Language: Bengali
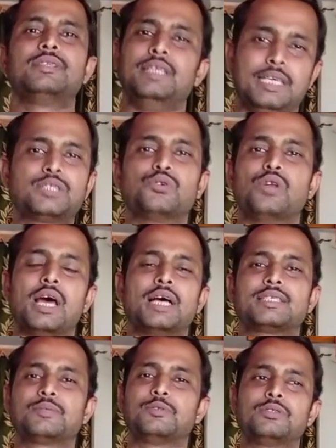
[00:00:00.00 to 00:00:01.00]
নিয়ে চলে
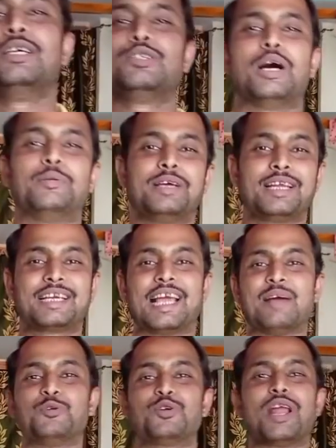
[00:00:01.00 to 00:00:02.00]
আসবো তো আপনারা
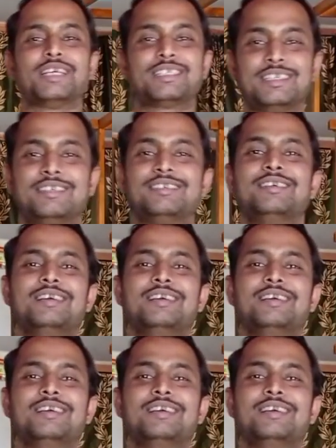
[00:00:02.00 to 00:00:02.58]
কেমন আছেন